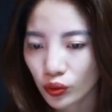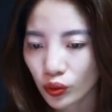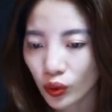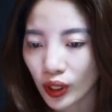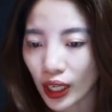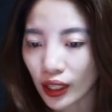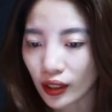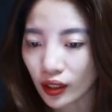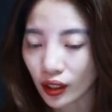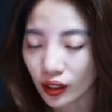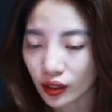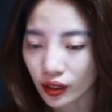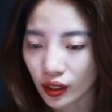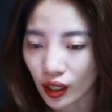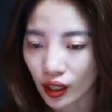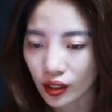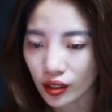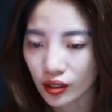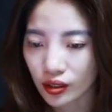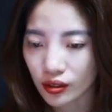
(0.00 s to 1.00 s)
Tôi đang cần
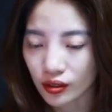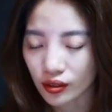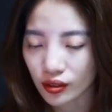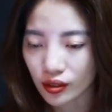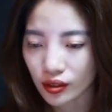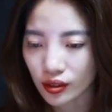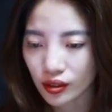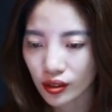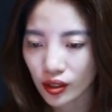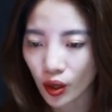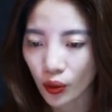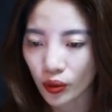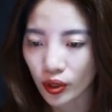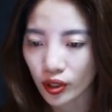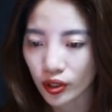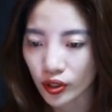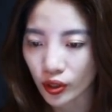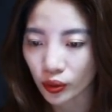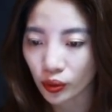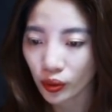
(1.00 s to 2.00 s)
tiền, cậu
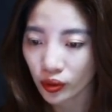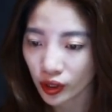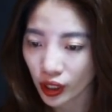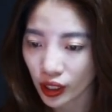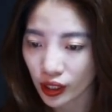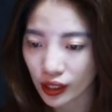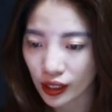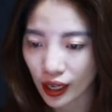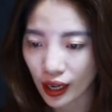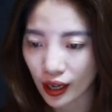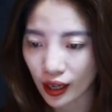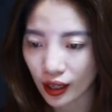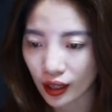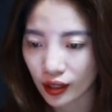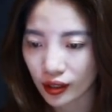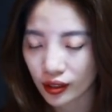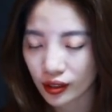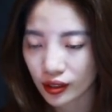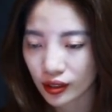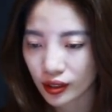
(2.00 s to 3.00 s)
gửi cho tôi tiền
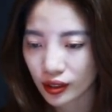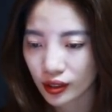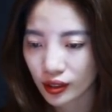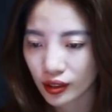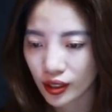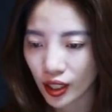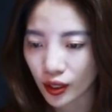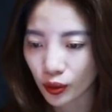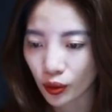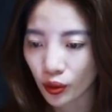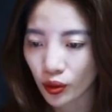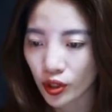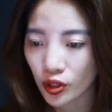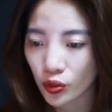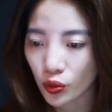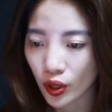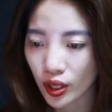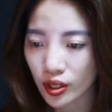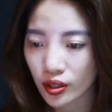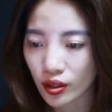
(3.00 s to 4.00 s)
nhà, để tôi
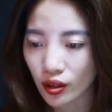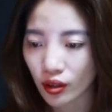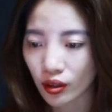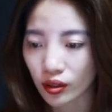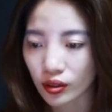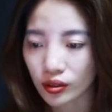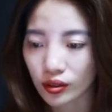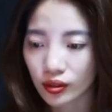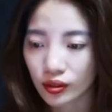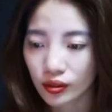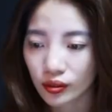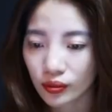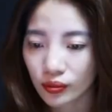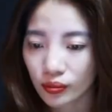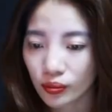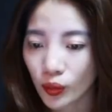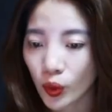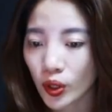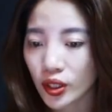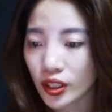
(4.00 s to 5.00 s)
xoay sở,
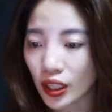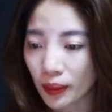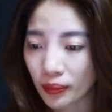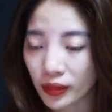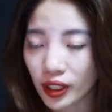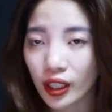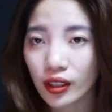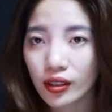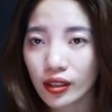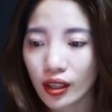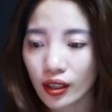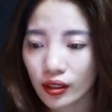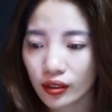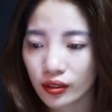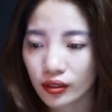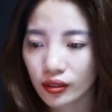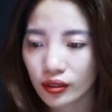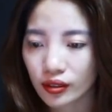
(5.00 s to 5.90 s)
mua sắm Tết nhé.